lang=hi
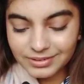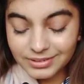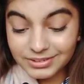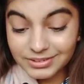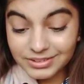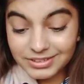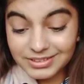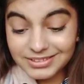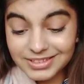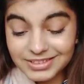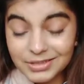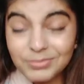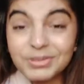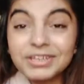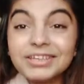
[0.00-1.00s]
इतने
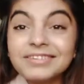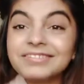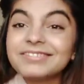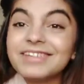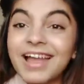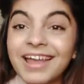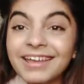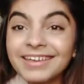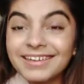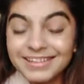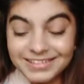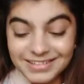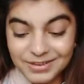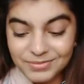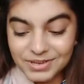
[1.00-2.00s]
ज़्यादा मैगी जाएंगे
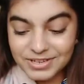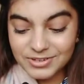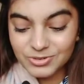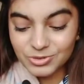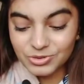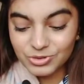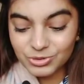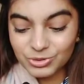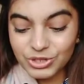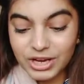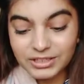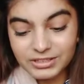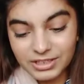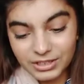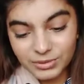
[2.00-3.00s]
किधर मैं ये सोच रही हूँ
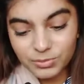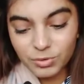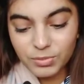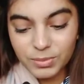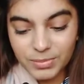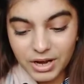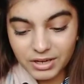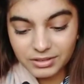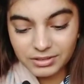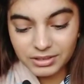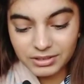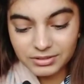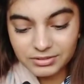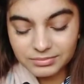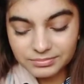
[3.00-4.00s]
शायद गरीबों में बांट
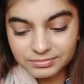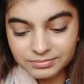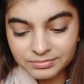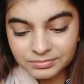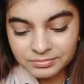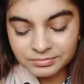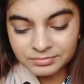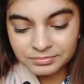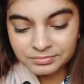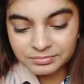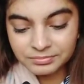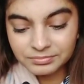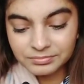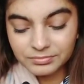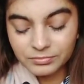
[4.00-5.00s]

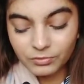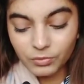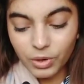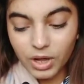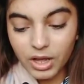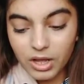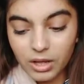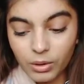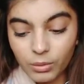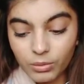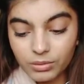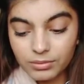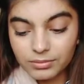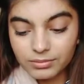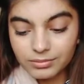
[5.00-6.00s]
दें
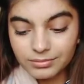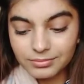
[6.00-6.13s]
वाह